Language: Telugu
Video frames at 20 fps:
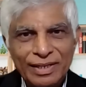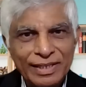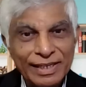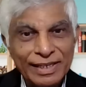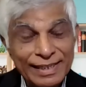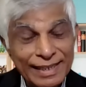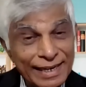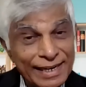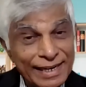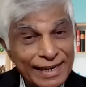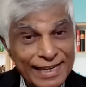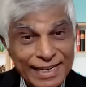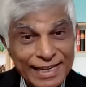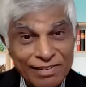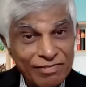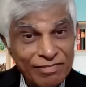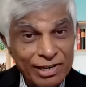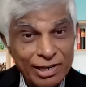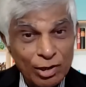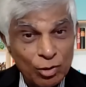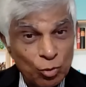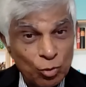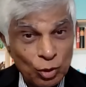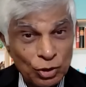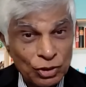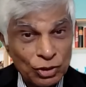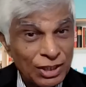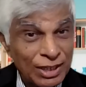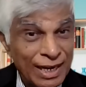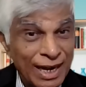వీటన్నిటిని వీళ్ళు
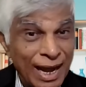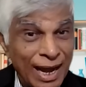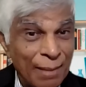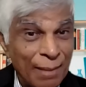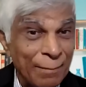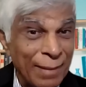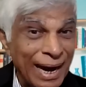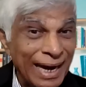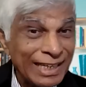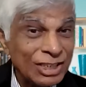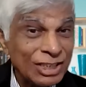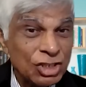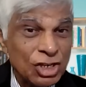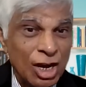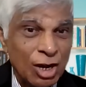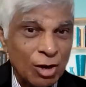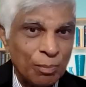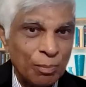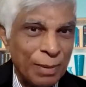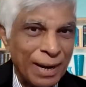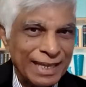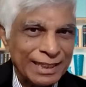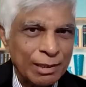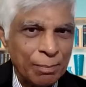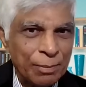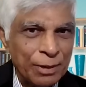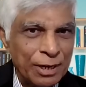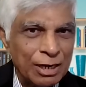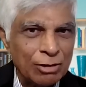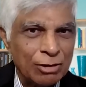కొత్తగా మార్చారు పాత
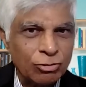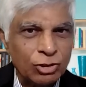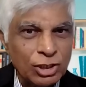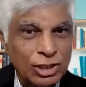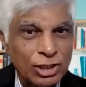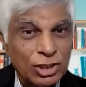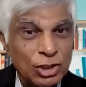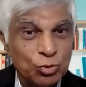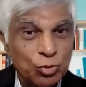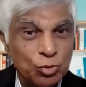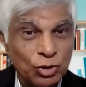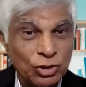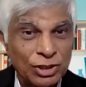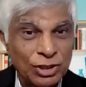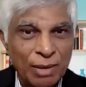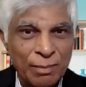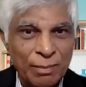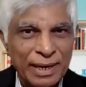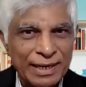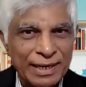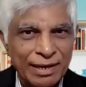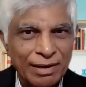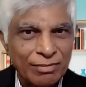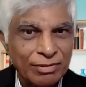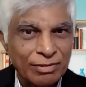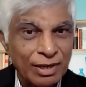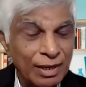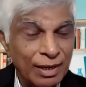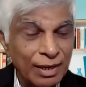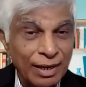పేర్లు తీర్చి కొత్తవి పెట్టారు
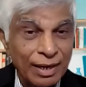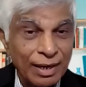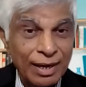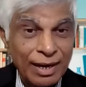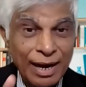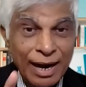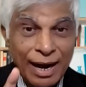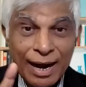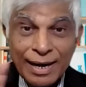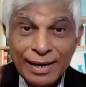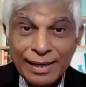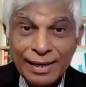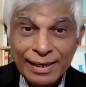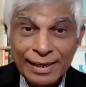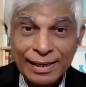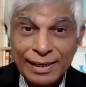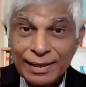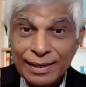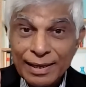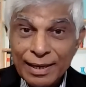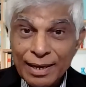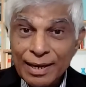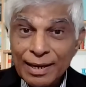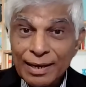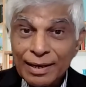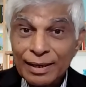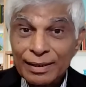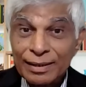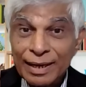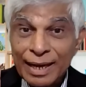కానీ
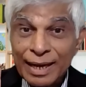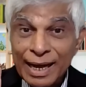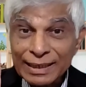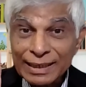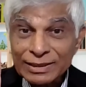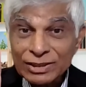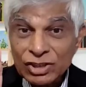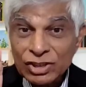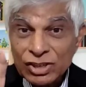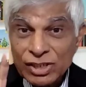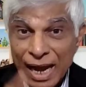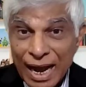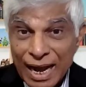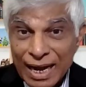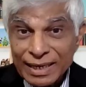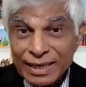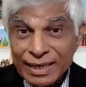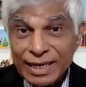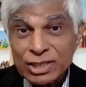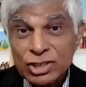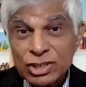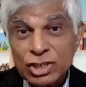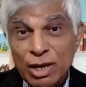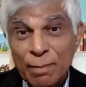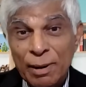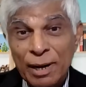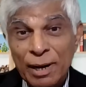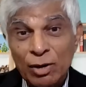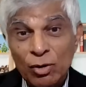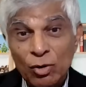రాజ్యాంగ
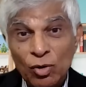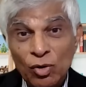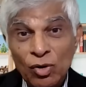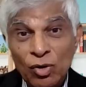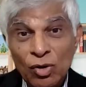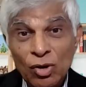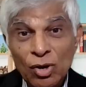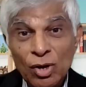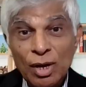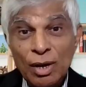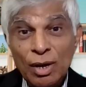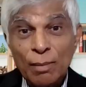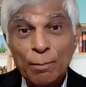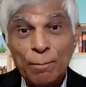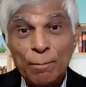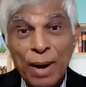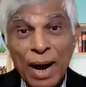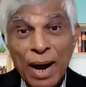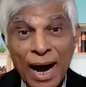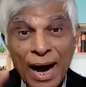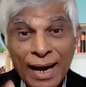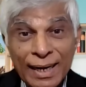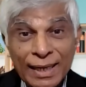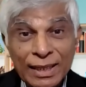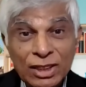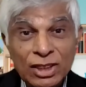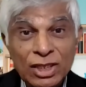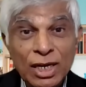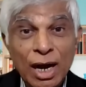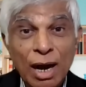సభలో
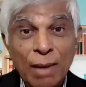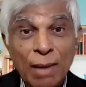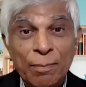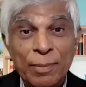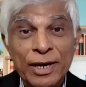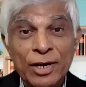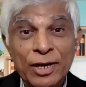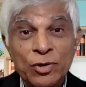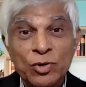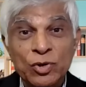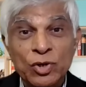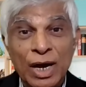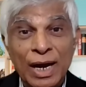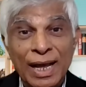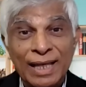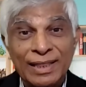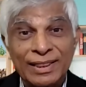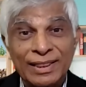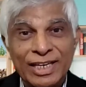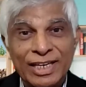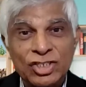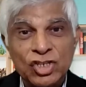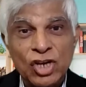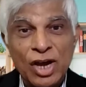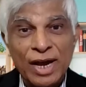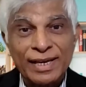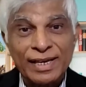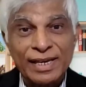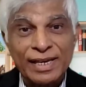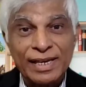భారత్గా పేరుండాలా
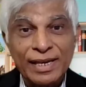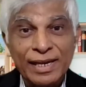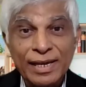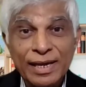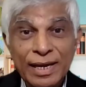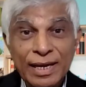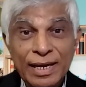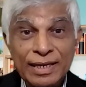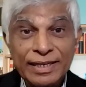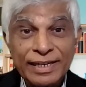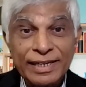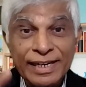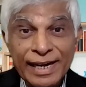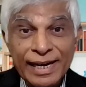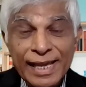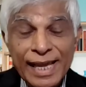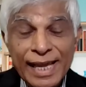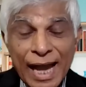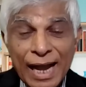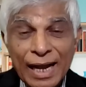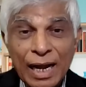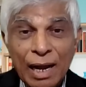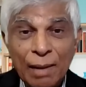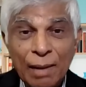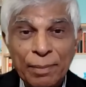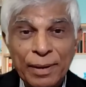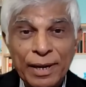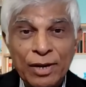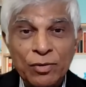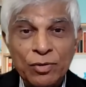దేశానికి ఇండియాగా
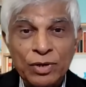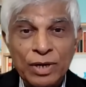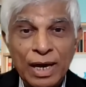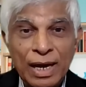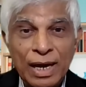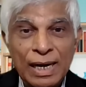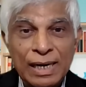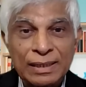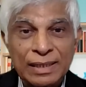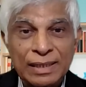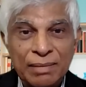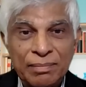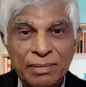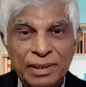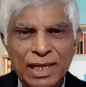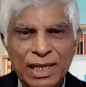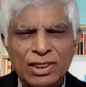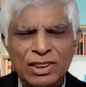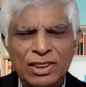పేరుండాలని దాని మీద